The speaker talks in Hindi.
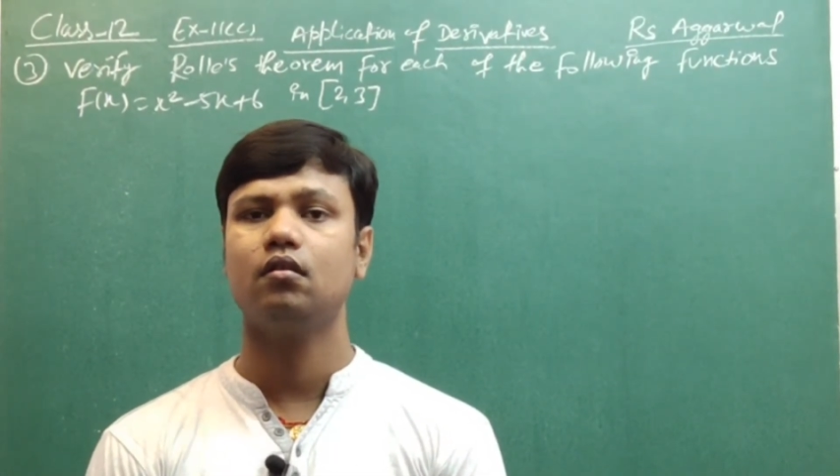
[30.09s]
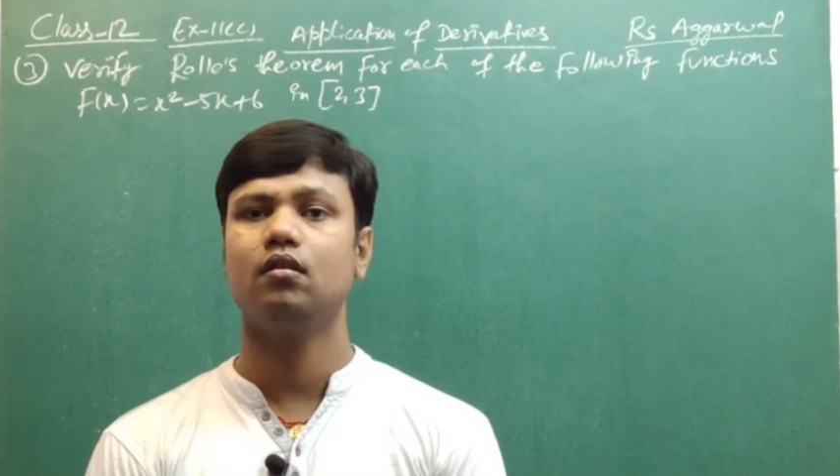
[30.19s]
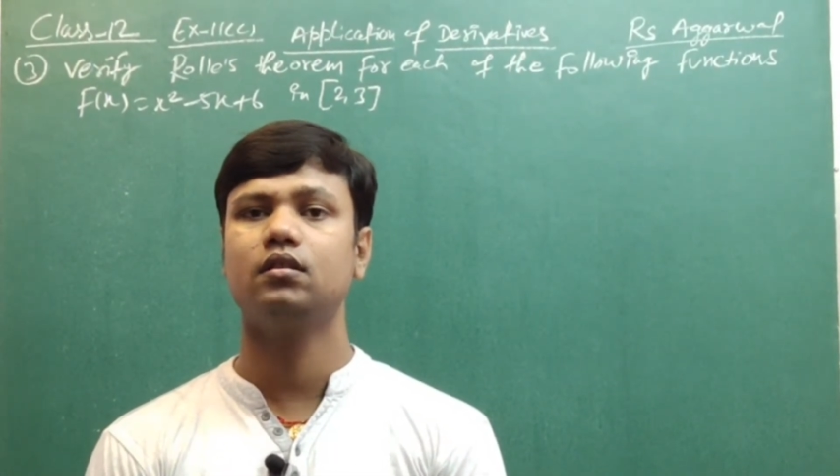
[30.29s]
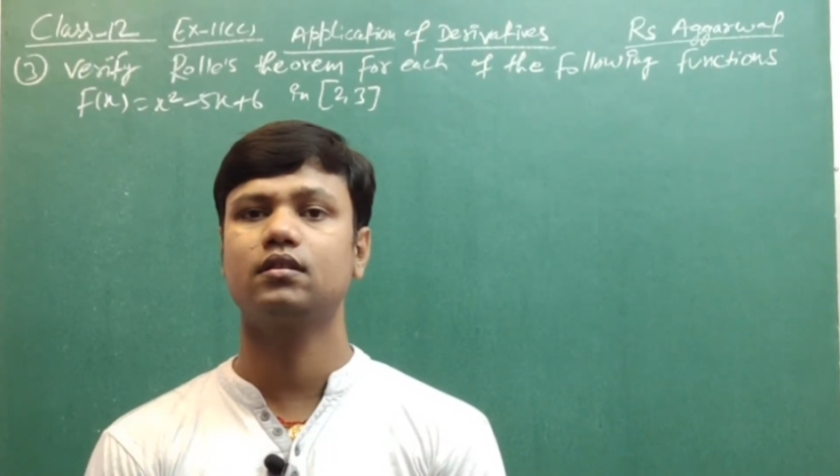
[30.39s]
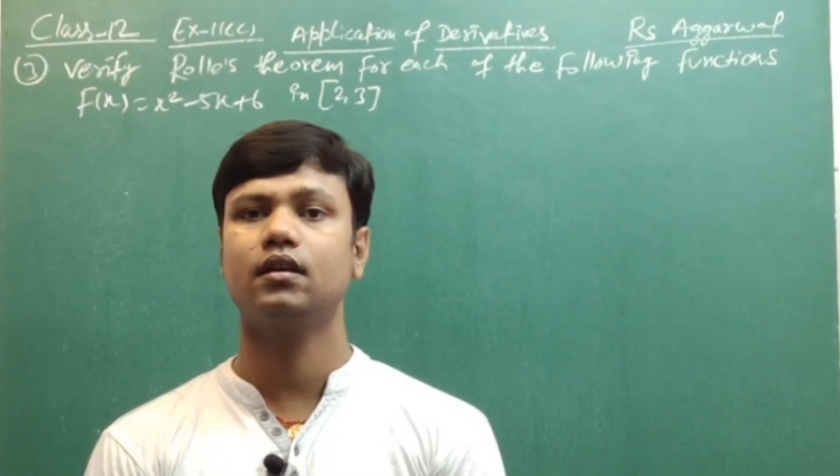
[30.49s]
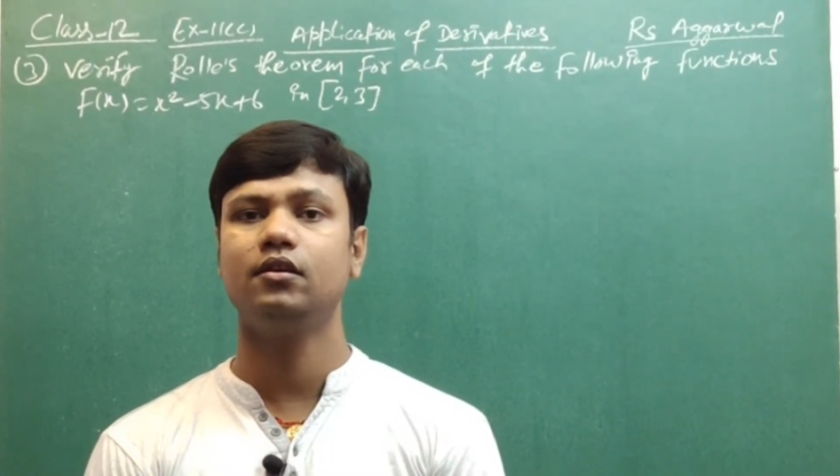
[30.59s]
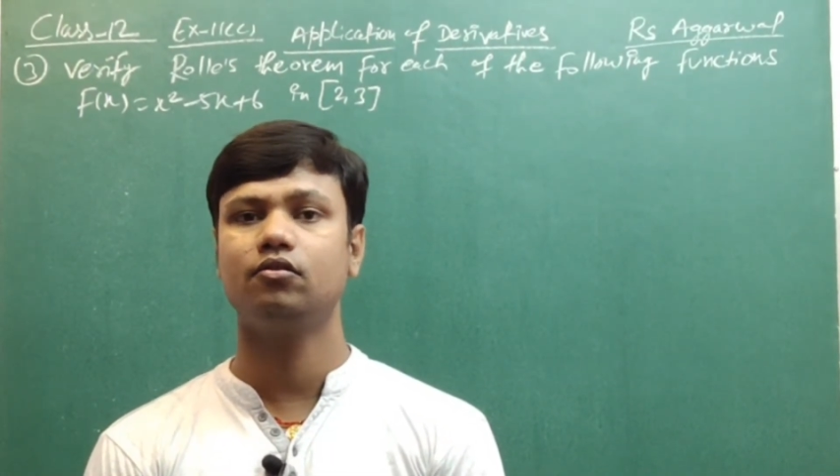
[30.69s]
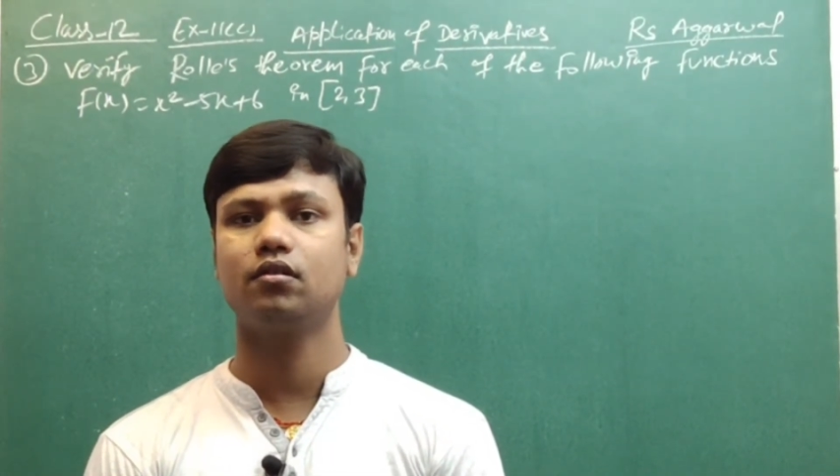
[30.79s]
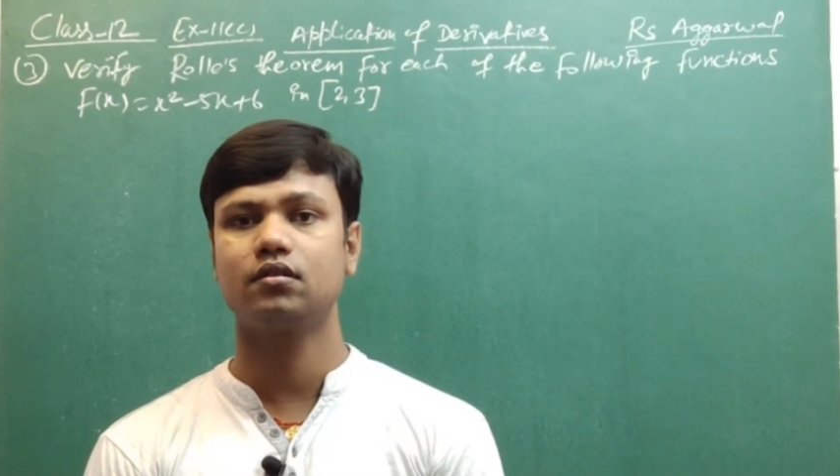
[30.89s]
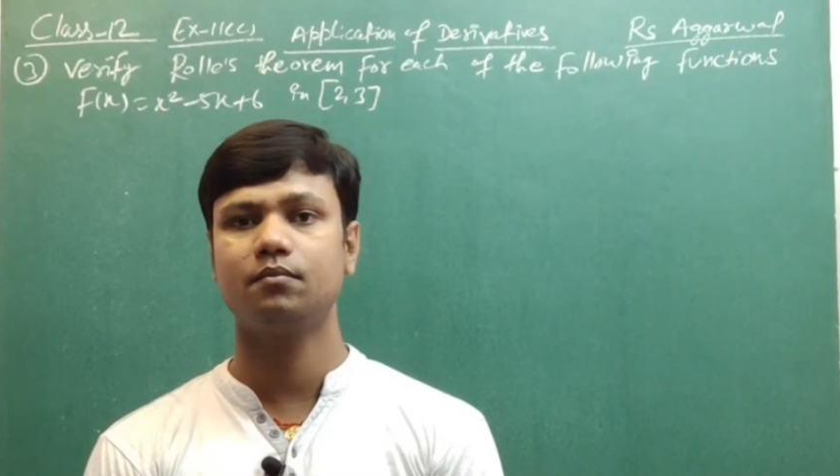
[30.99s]
और इसका
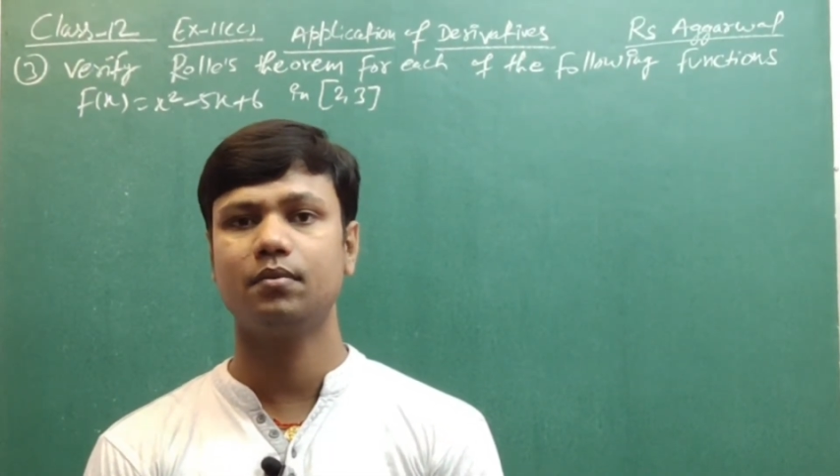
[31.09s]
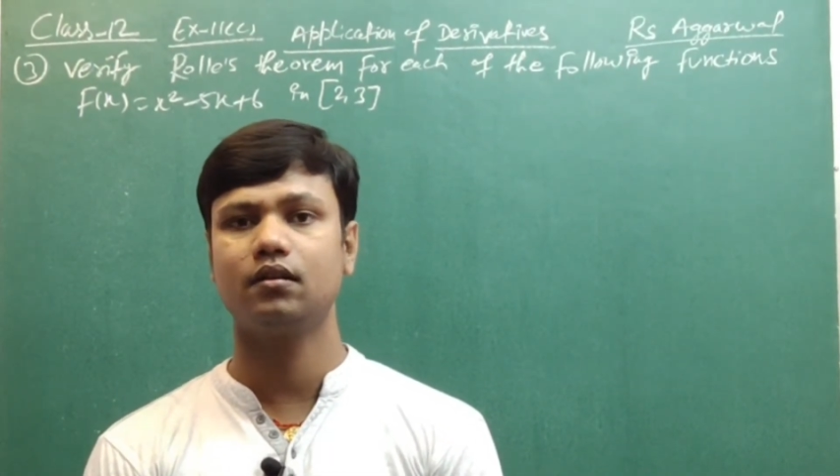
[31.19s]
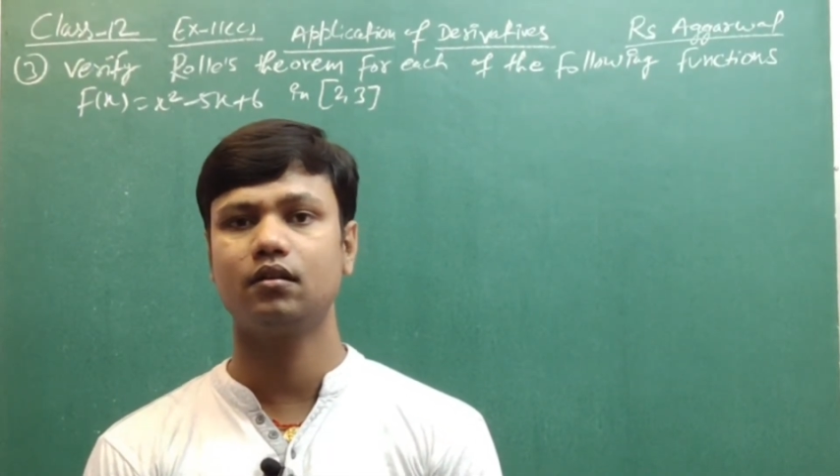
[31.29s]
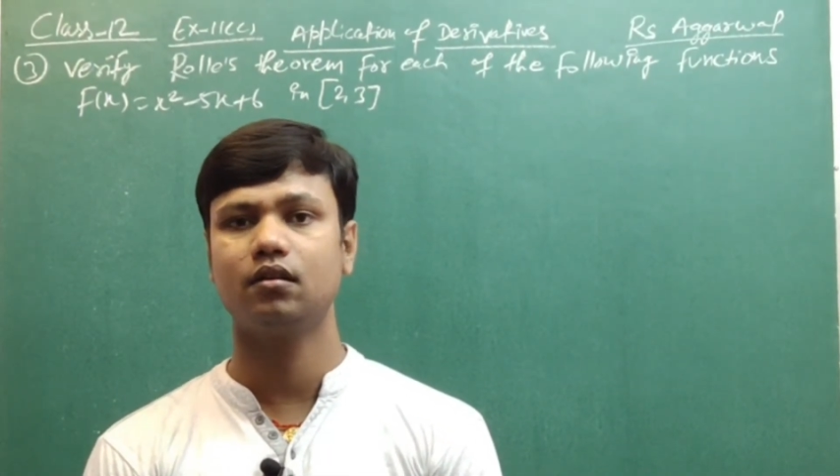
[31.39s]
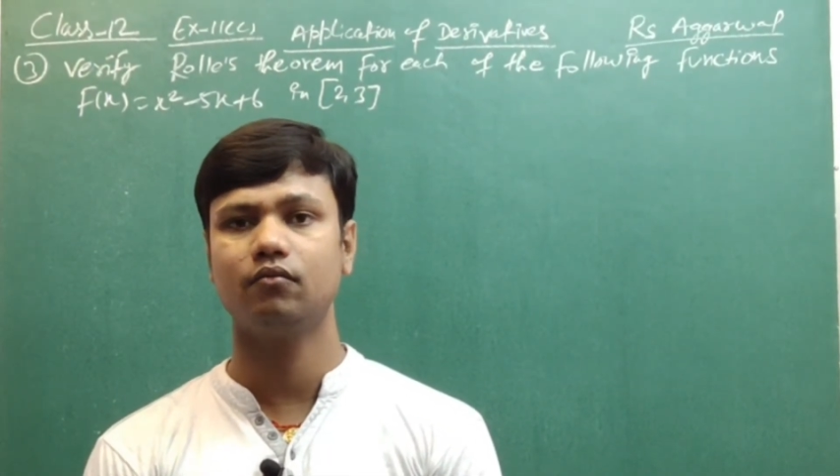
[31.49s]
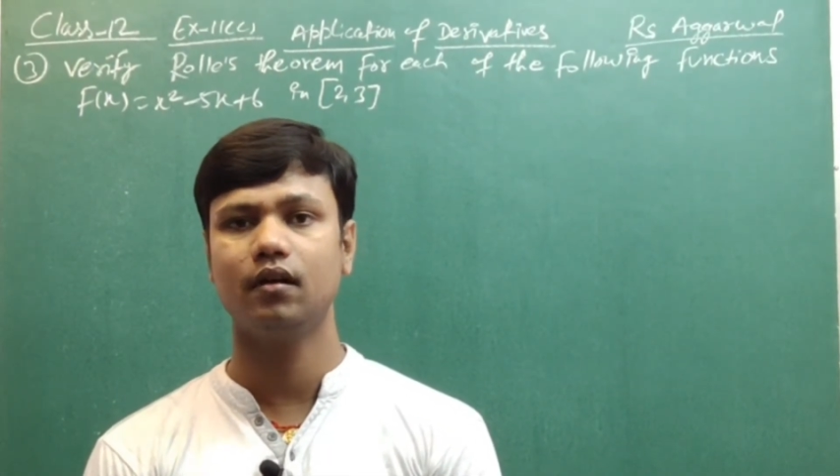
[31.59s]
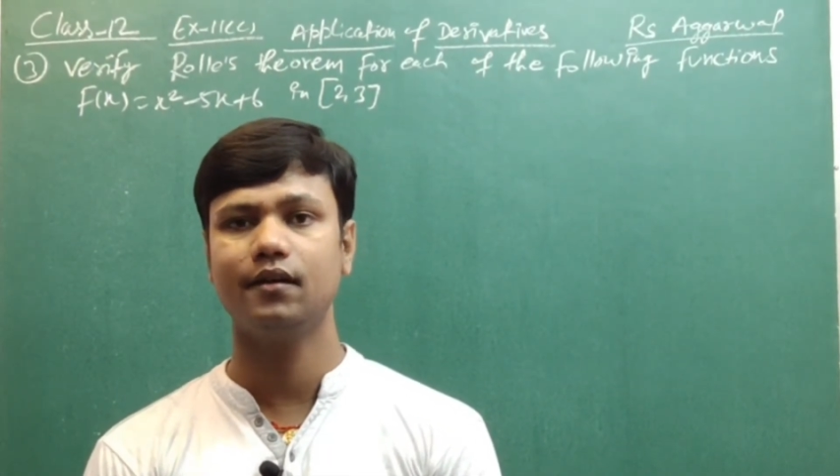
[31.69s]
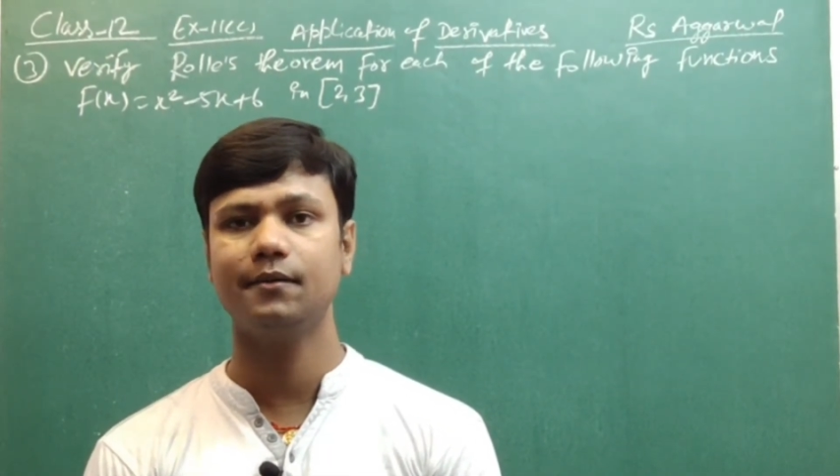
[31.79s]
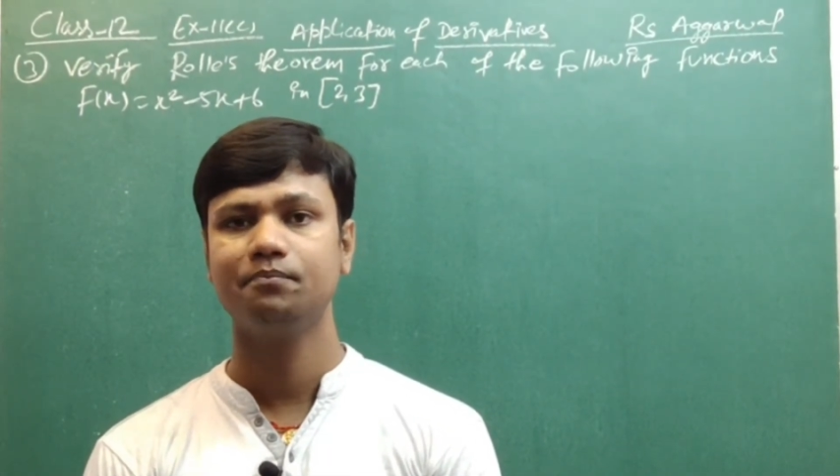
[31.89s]
इंट्रोडक्शन पार्ट किया हुआ है